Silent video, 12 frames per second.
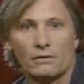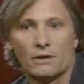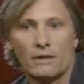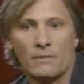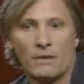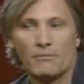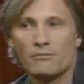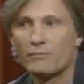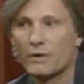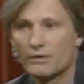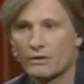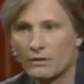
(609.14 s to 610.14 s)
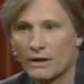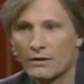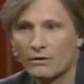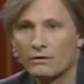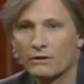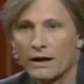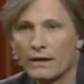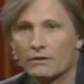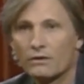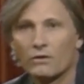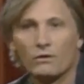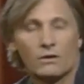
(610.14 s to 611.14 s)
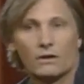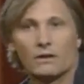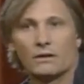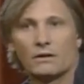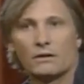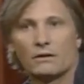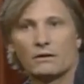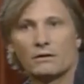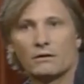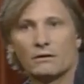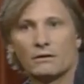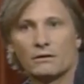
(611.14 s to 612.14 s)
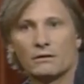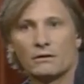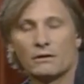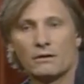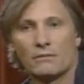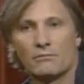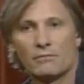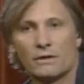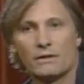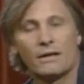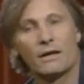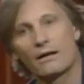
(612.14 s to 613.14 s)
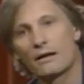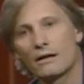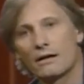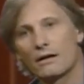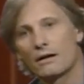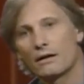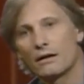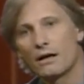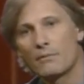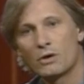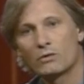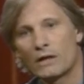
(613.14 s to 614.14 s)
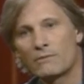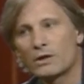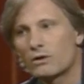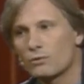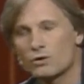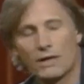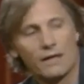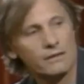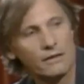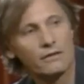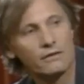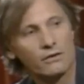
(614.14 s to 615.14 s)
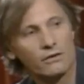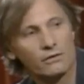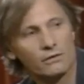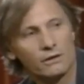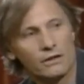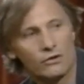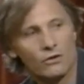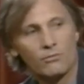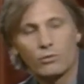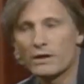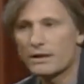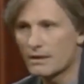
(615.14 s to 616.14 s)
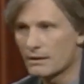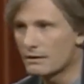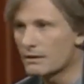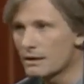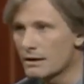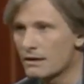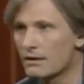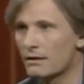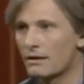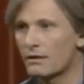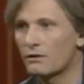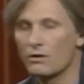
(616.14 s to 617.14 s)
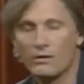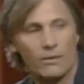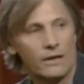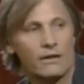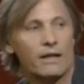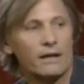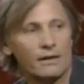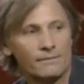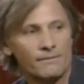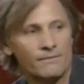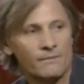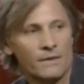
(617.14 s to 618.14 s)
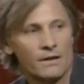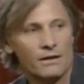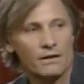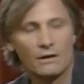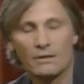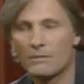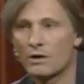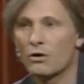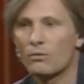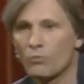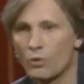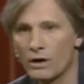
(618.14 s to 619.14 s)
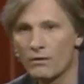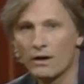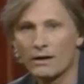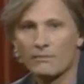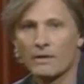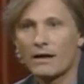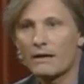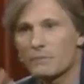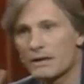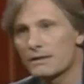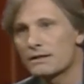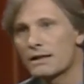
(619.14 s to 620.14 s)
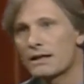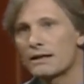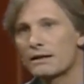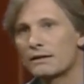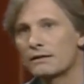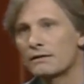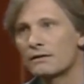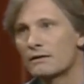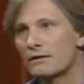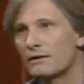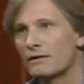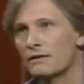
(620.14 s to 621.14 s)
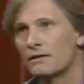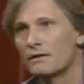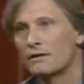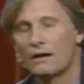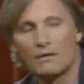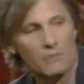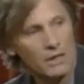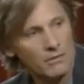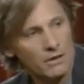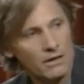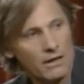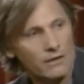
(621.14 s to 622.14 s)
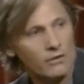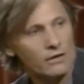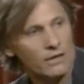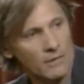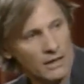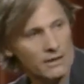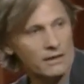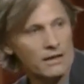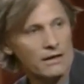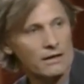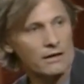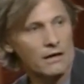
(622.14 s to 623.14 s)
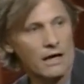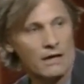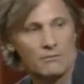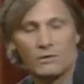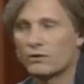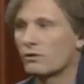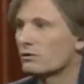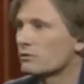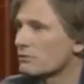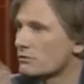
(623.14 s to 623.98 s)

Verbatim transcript: que me impresionaron tanto que, que empecé a, preguntarme cómo se hace esto, que yo pueda sentir que esto es verdad, que me conmueva, que me haga pensar en, en mi vida de otra manera, al menos